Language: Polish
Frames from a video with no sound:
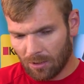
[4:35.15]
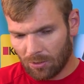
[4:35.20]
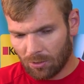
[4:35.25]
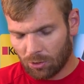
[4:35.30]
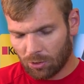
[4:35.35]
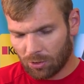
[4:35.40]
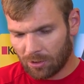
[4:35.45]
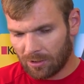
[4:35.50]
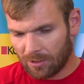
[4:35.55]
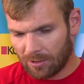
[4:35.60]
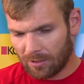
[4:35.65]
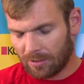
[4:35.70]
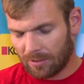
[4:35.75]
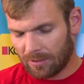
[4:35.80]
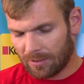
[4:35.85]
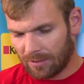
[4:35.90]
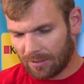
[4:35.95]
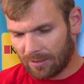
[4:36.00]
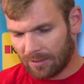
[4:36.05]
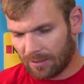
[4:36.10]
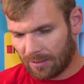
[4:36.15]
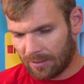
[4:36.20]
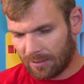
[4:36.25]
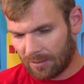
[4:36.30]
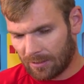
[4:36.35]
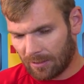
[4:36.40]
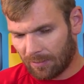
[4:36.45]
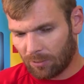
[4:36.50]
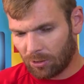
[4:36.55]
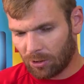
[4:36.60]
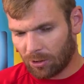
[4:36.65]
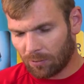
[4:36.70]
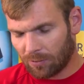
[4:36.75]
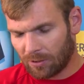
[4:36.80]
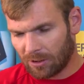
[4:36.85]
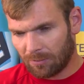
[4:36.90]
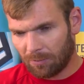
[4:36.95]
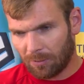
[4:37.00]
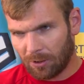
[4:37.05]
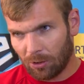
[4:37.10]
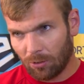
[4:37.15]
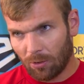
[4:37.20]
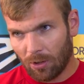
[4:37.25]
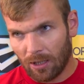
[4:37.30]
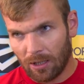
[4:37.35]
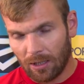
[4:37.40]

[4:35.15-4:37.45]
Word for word: dużo zawodników się zmieniło,